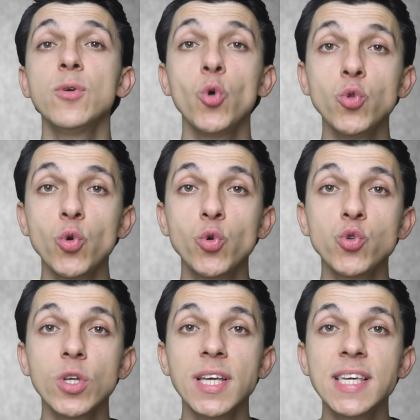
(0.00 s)

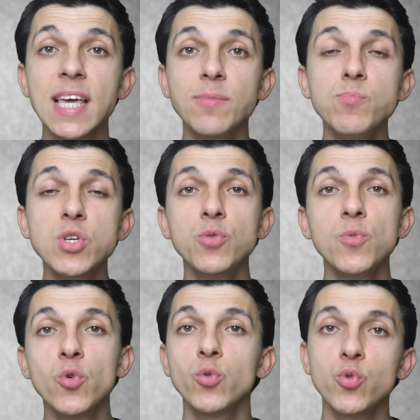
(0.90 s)
2019'da da 70
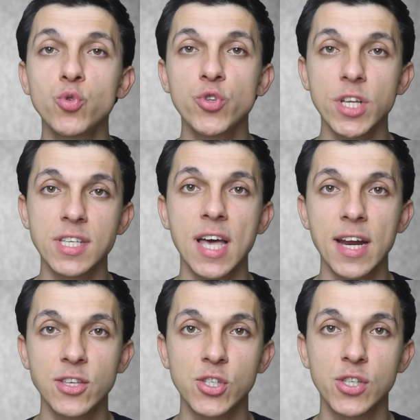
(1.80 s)
milyonun üstünde
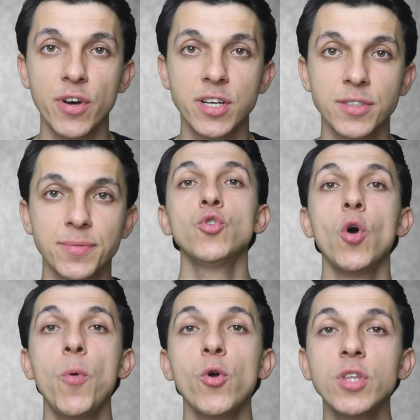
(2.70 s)
ziyaretçisi var.
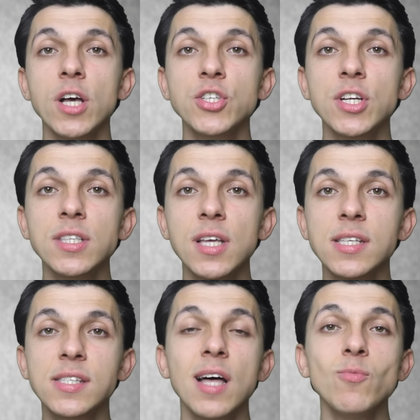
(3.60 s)
Röportajlarında
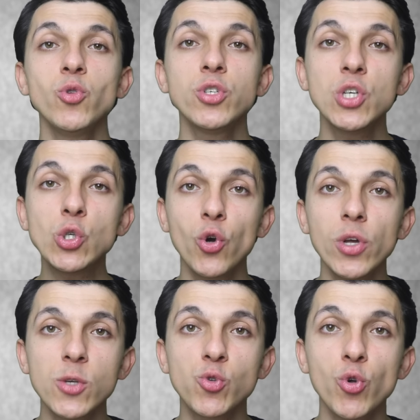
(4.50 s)
İstanbul için
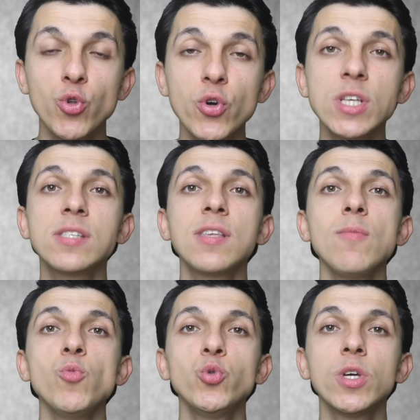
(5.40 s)
şöyle söylüyor.
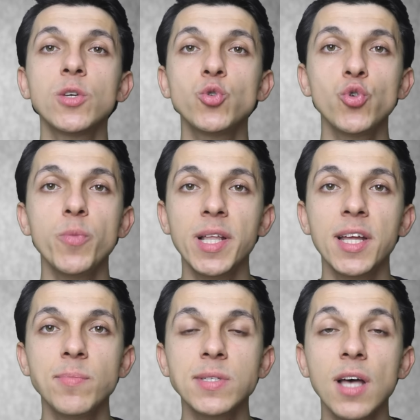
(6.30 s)
İstanbul'daki
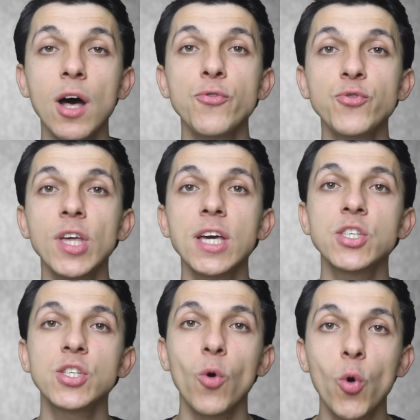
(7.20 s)
şubelerimiz hafta
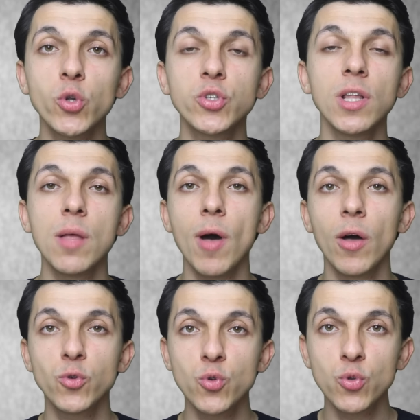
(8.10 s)
içi
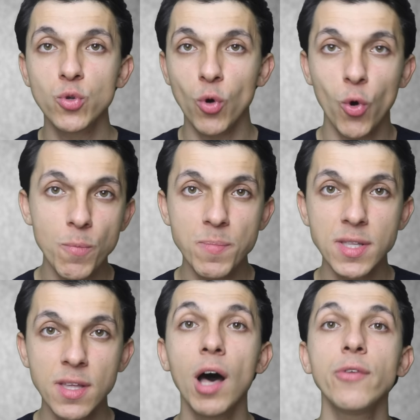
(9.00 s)
ortalama günlük 10
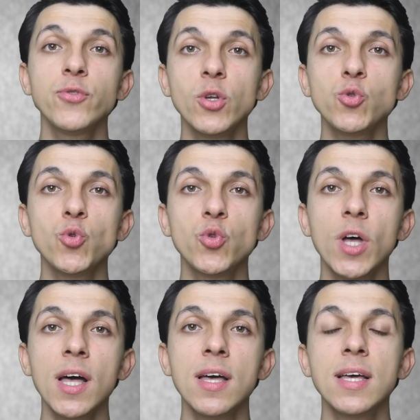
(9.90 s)
bin, hafta sonu
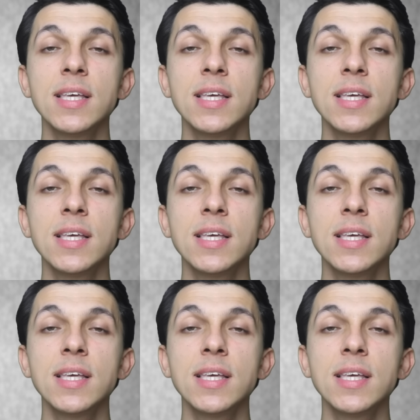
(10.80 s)
da